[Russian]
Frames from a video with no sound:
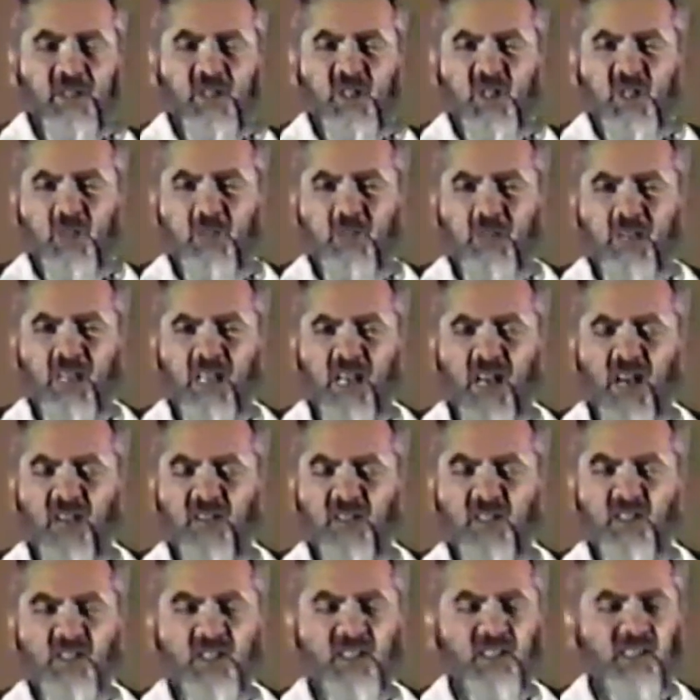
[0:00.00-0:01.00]

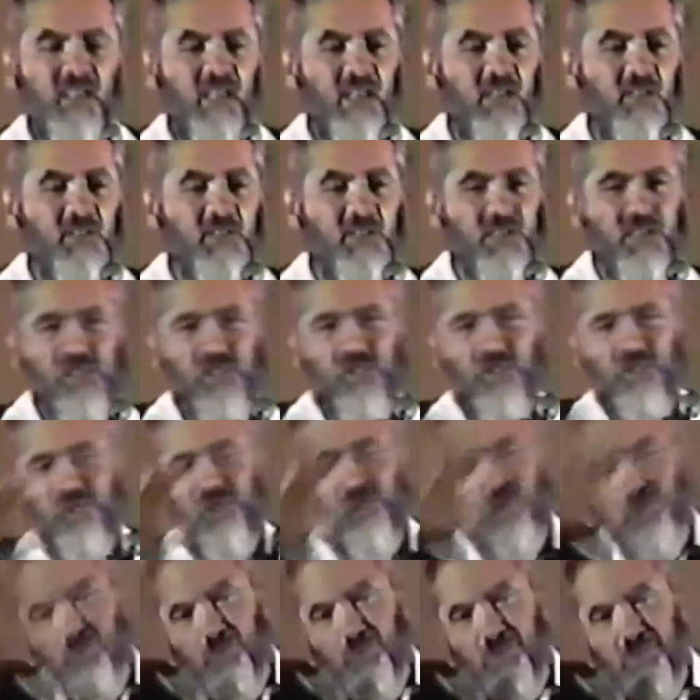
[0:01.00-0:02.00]
Неважно, кто составляет
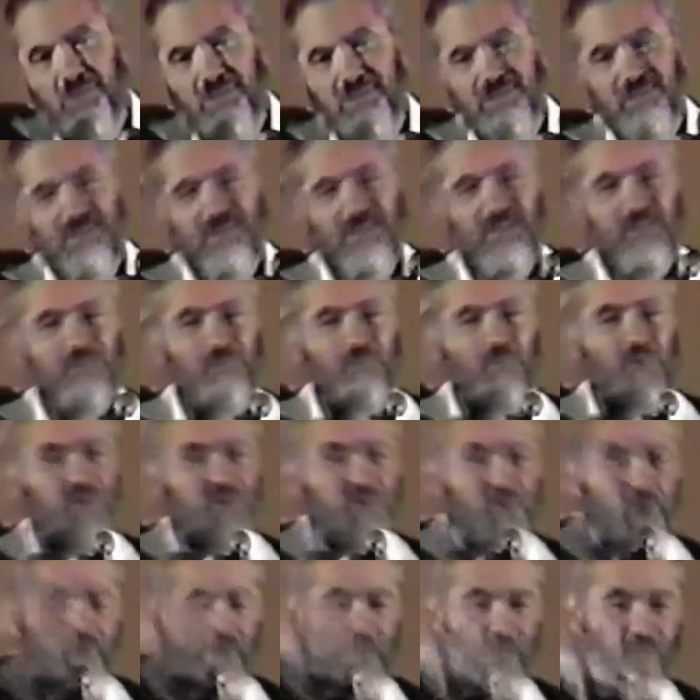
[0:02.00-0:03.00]
большинство. Это
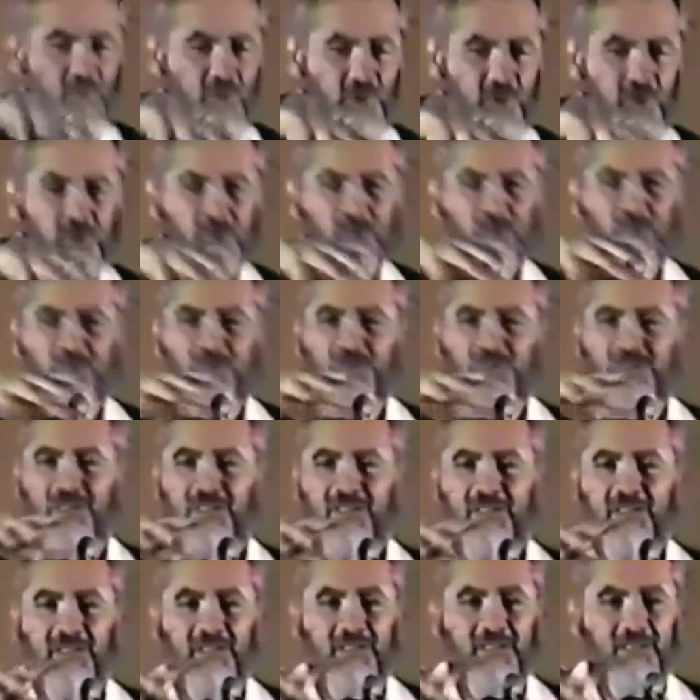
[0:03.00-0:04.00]
всегда
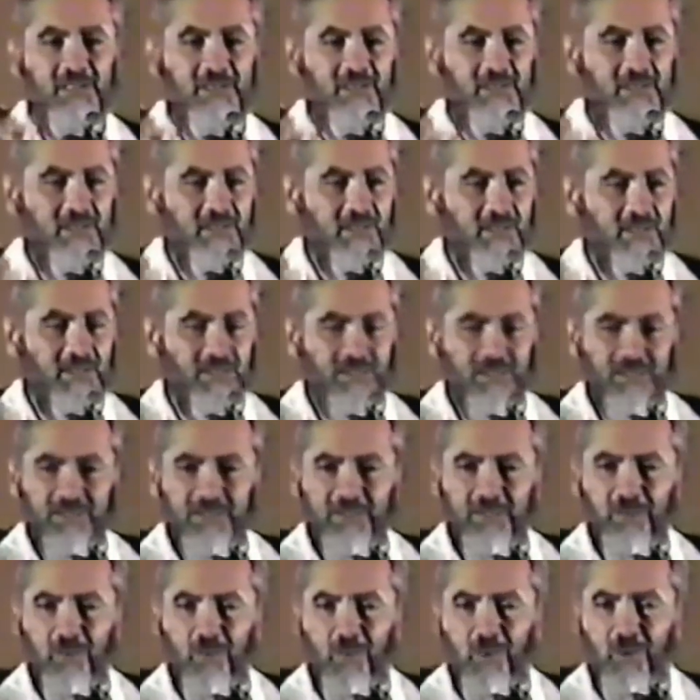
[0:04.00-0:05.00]
большинство. Вот что
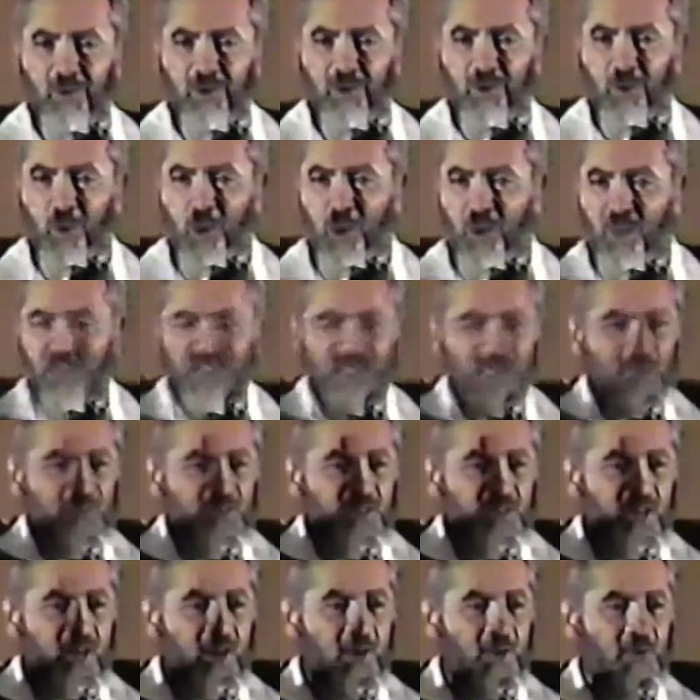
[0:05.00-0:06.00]
такое западная
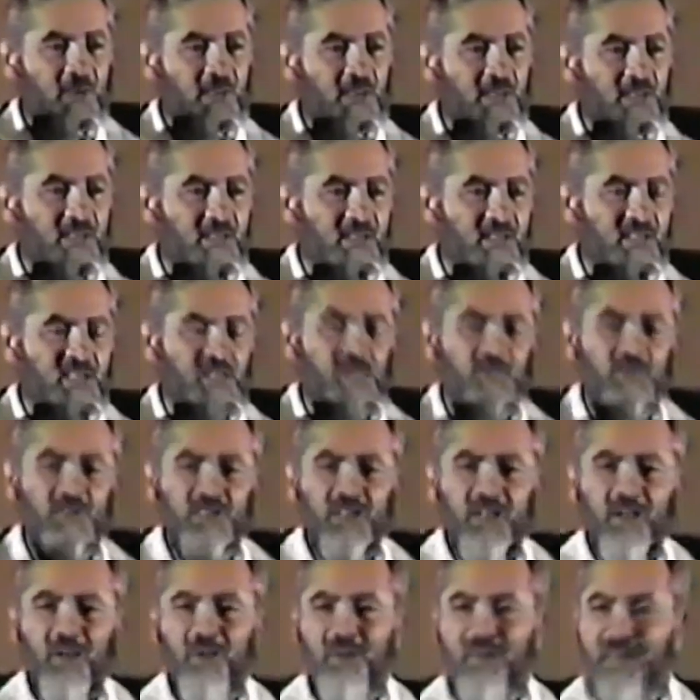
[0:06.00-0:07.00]
демократия.
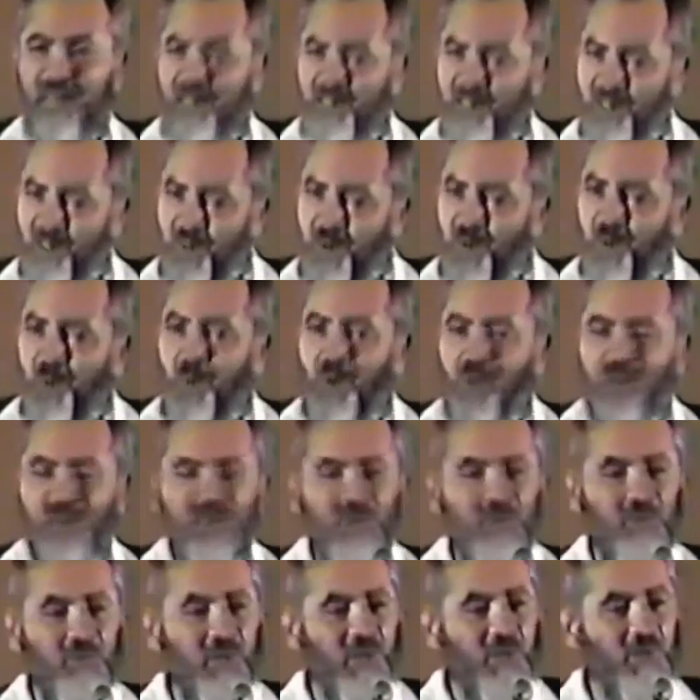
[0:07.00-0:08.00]
Если
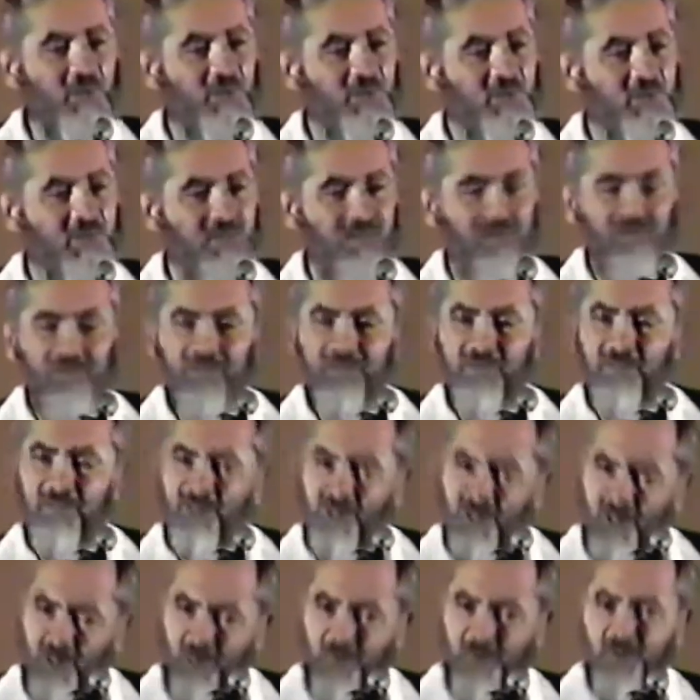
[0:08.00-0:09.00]
евреи, евреи, арабы,
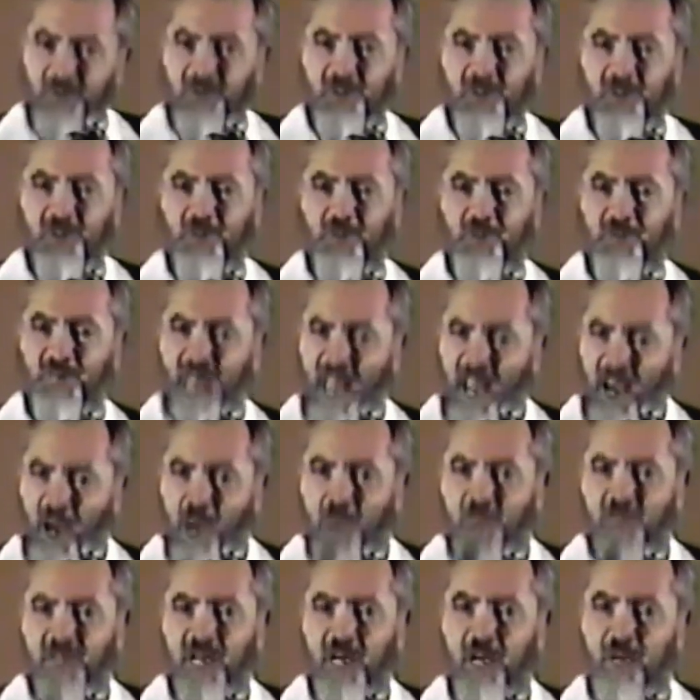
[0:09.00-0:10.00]
арабы, китайцы,
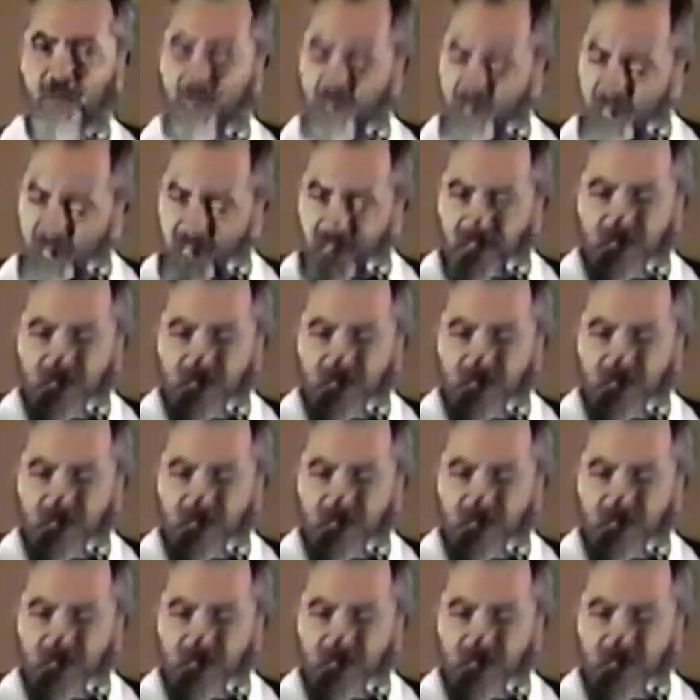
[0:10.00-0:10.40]
китайцы.